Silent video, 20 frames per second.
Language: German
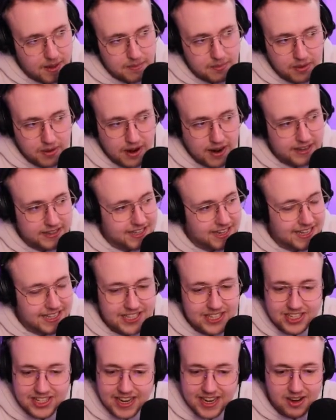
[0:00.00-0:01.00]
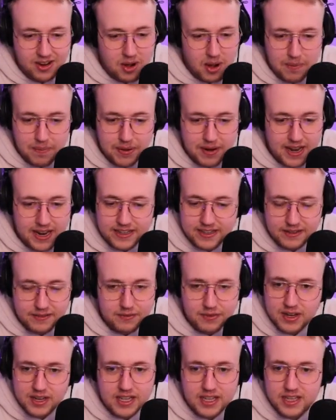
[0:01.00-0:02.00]
Oder das ist ja eine komplette,
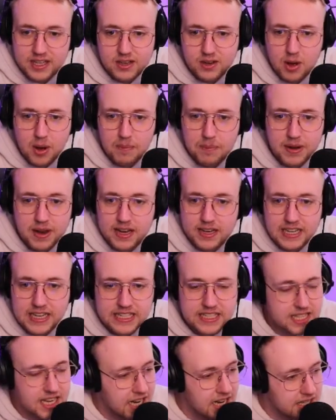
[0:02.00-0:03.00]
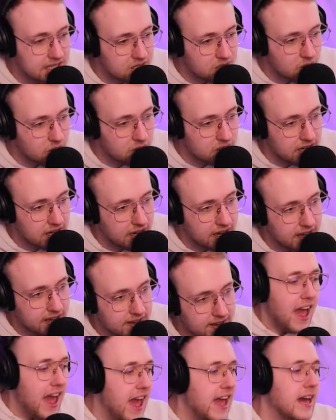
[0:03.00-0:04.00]
wirklich komplette Eskalation da.
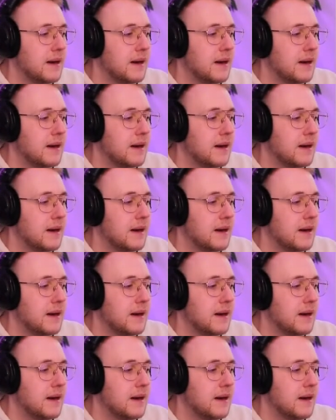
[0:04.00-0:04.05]
Ey,